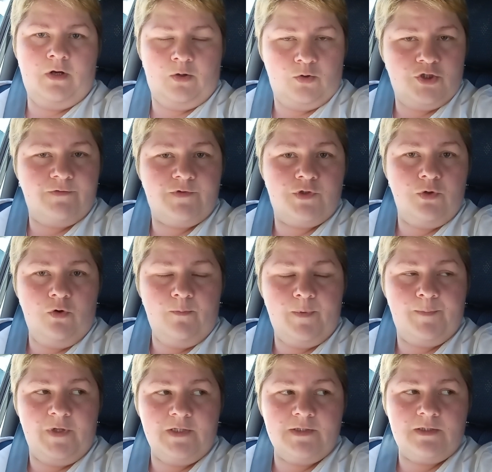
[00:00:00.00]
Короче, все
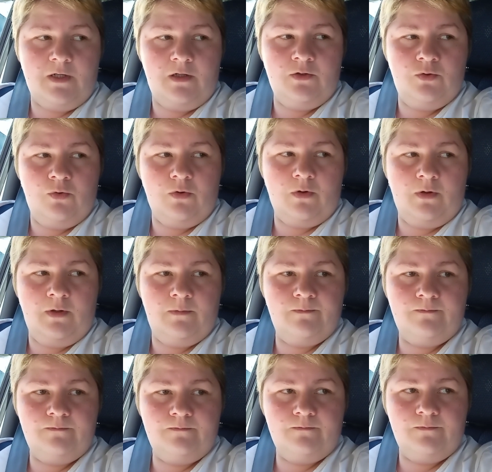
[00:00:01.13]
пипец как дорого.
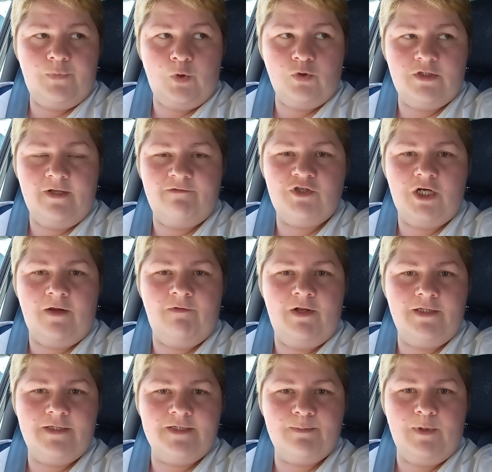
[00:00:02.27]
Просто. Я вчера в
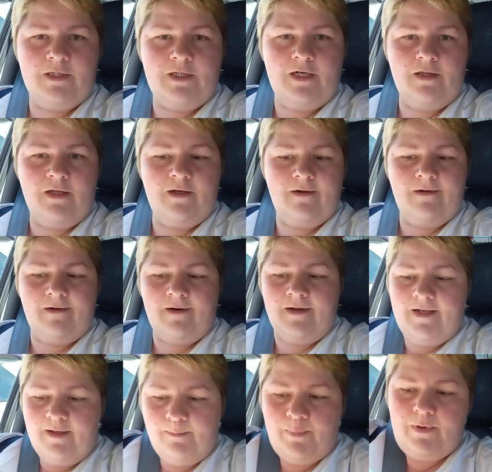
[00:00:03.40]
ленте смотрела
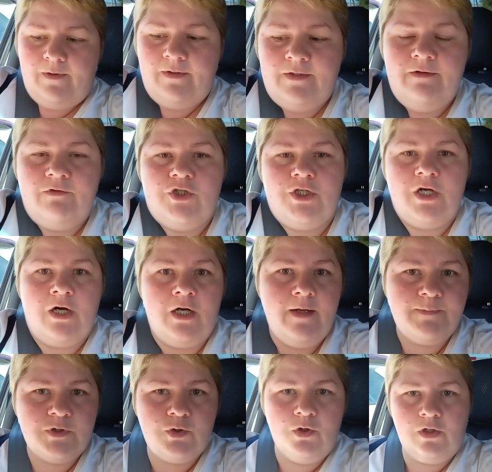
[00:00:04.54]
хлеб. Девочки,
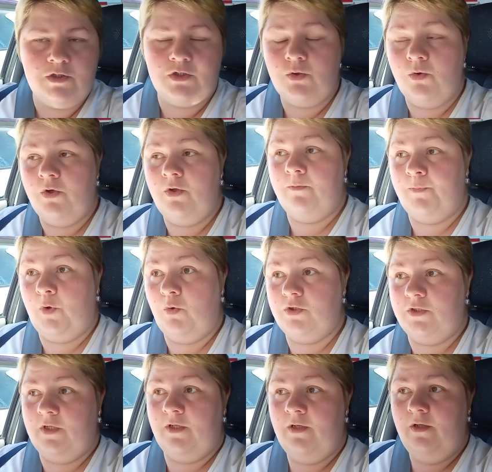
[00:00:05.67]
хлеб столько стоит.
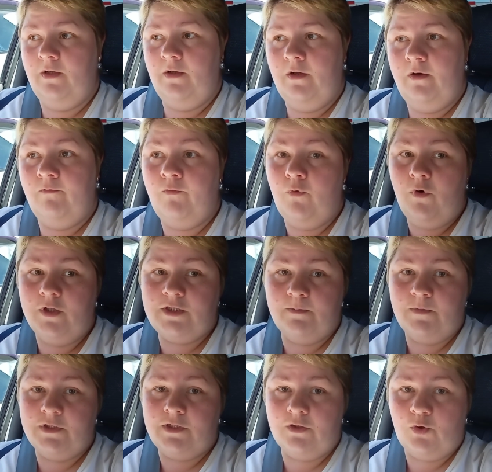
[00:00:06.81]
Просто
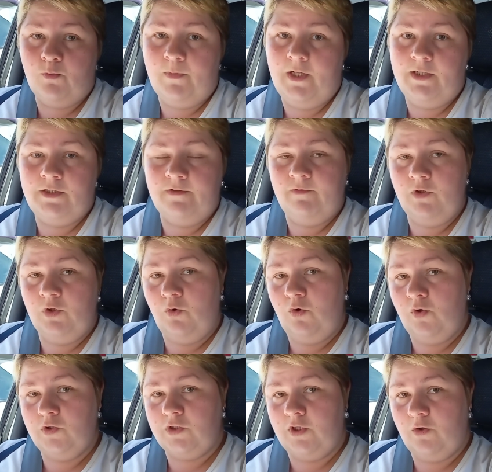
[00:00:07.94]
80 рублей,
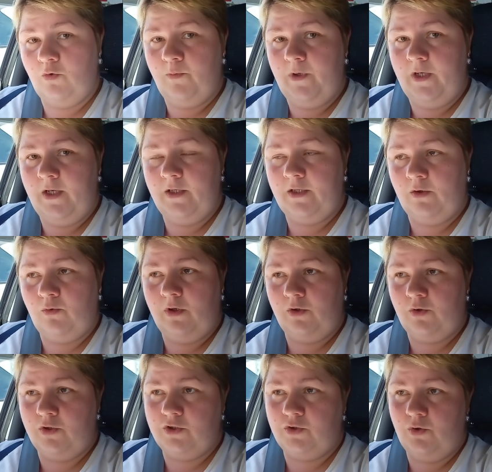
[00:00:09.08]
90 рублей. Такой,
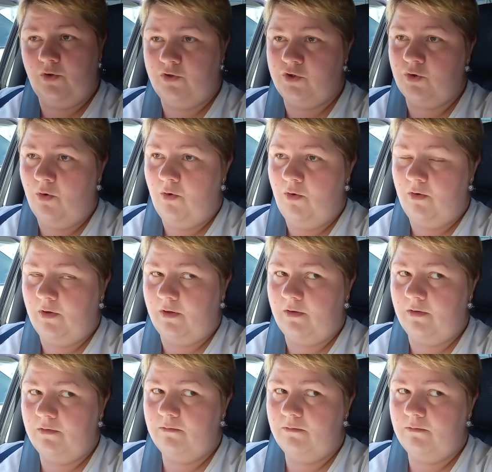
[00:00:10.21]
который стоил 40.